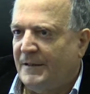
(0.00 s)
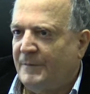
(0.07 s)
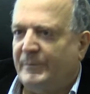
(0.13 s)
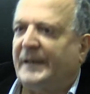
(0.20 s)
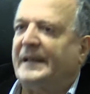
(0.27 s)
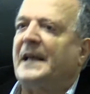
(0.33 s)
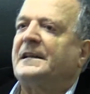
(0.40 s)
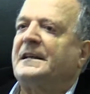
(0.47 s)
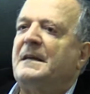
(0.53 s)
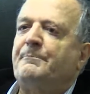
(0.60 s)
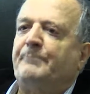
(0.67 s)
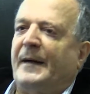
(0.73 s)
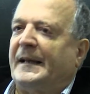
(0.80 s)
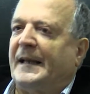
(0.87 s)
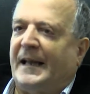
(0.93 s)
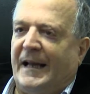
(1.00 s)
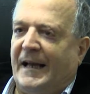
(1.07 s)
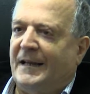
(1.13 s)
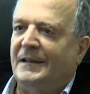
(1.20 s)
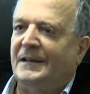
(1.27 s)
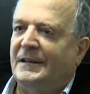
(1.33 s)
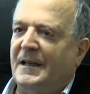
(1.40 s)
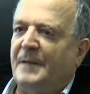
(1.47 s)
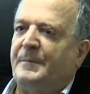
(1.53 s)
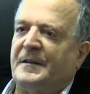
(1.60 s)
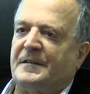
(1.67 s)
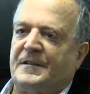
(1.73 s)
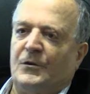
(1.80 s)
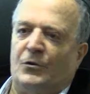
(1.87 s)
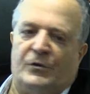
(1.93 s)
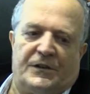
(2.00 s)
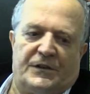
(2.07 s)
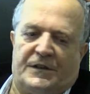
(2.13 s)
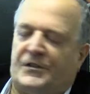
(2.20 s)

perché chi pagherà le pensioni